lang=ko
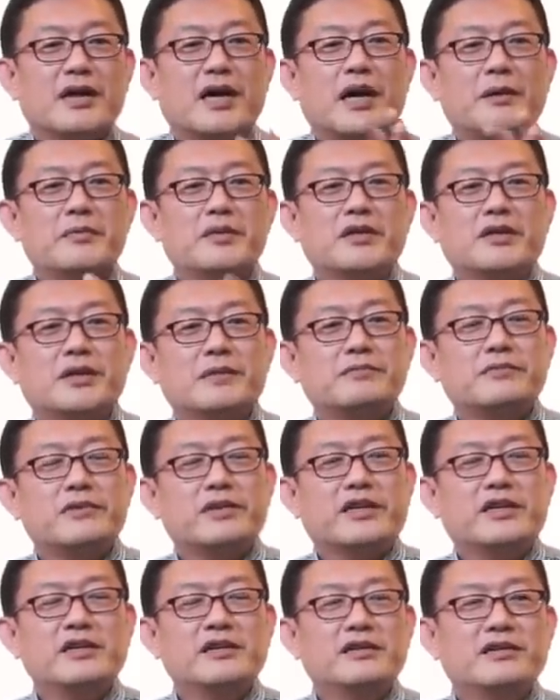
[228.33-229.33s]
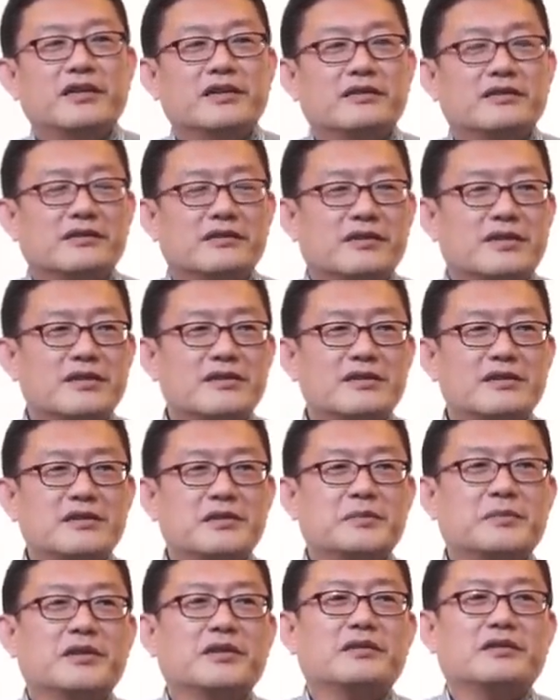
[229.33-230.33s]
아미타불 길드에
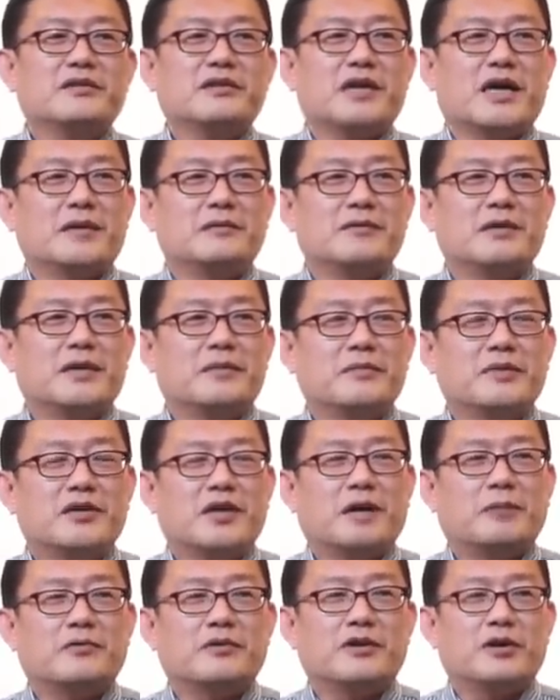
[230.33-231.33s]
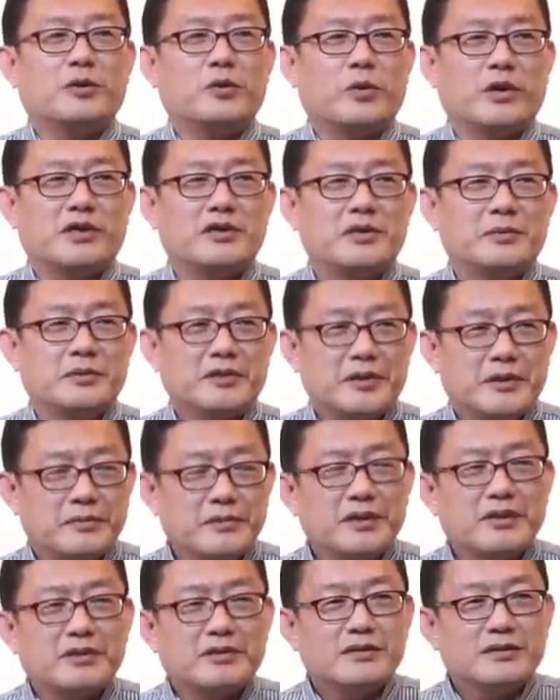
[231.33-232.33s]
들어가시려면 나무 아미타불이라고 외치면
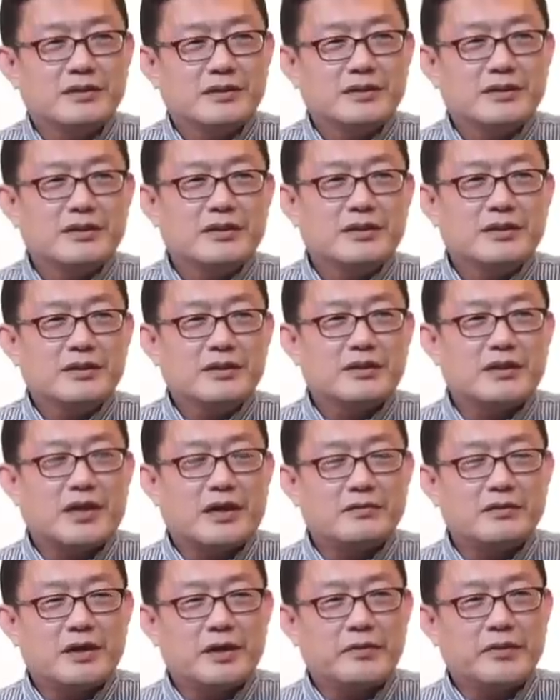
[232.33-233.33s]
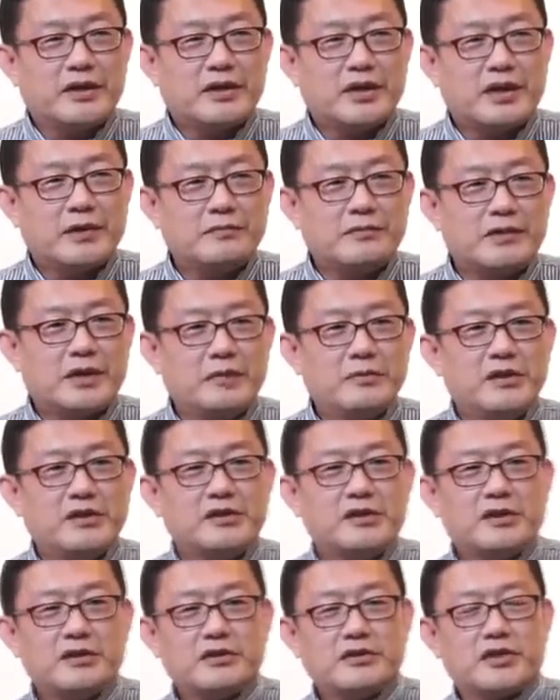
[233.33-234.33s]
됩니다. 나무 아미타불
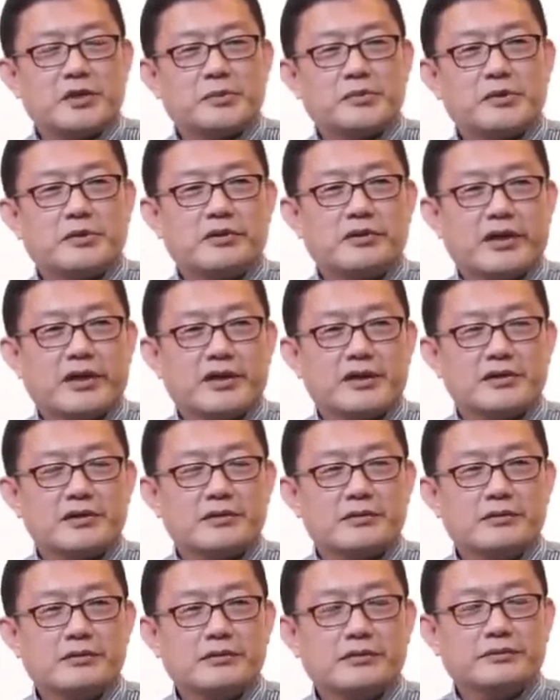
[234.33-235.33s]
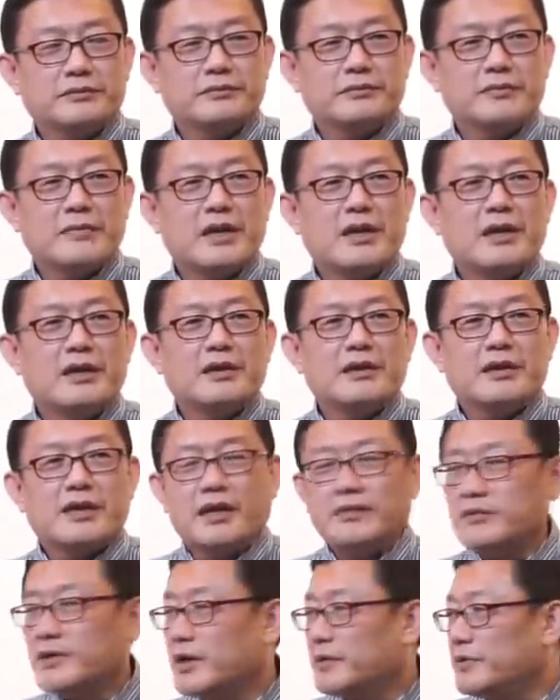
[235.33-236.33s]
하면서 접속을 해가지고
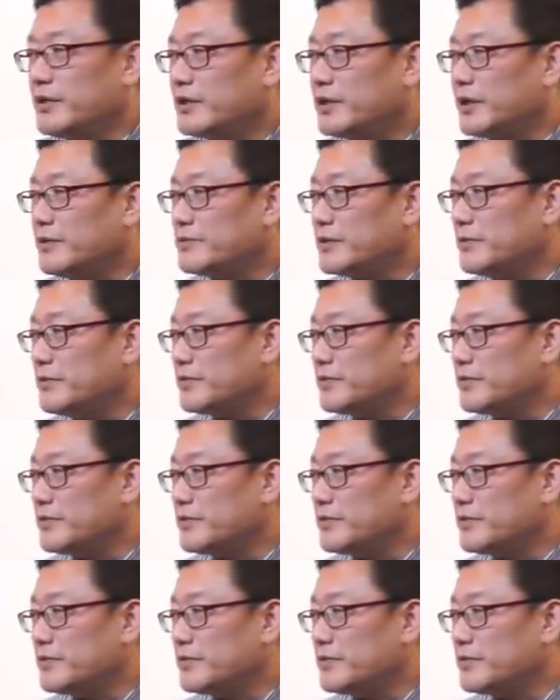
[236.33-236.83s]
나무 아미타불